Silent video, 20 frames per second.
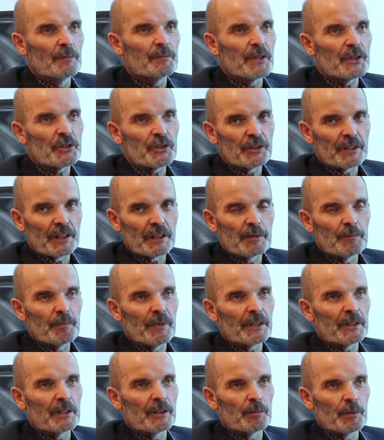Pierwszy taki
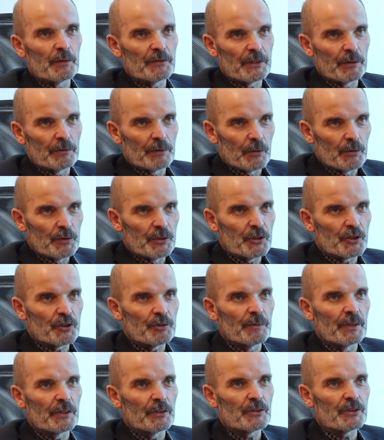parking powstał na ulicy
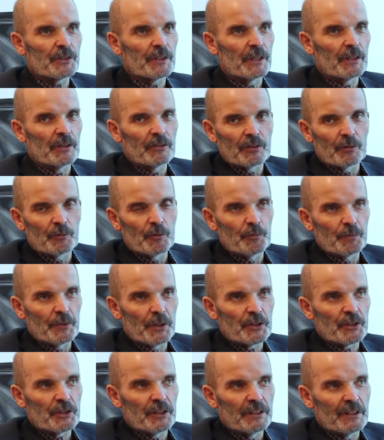Szymanowskiego, to był
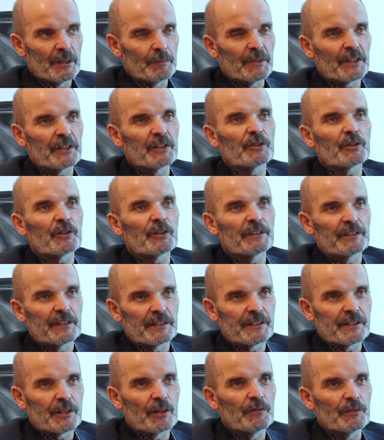pierwszy etap, taki trochę
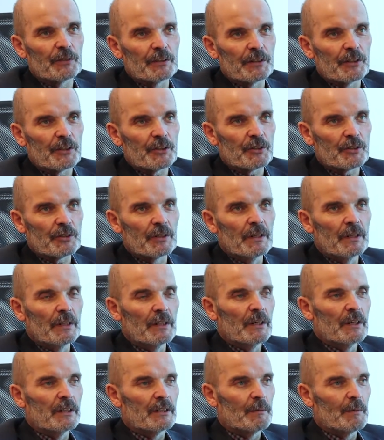testowy też.
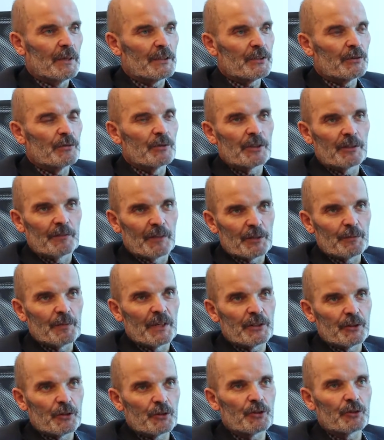Nie ma co ukrywać,
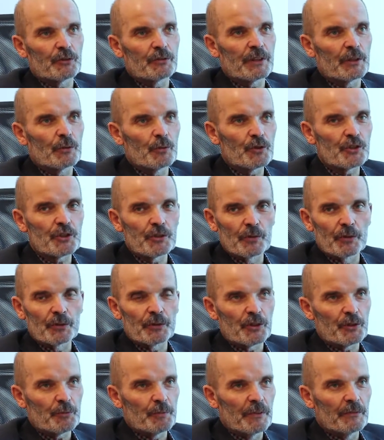miasto się tutaj uczyło
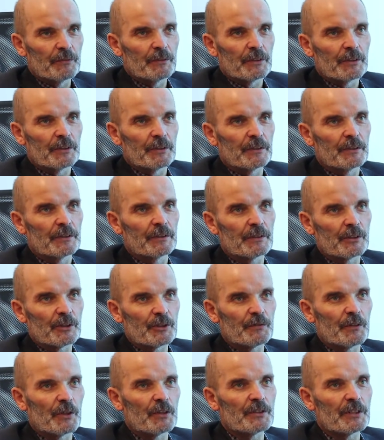też pewnych
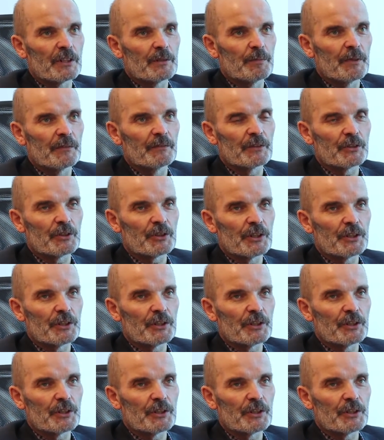rozwiązań, pewnych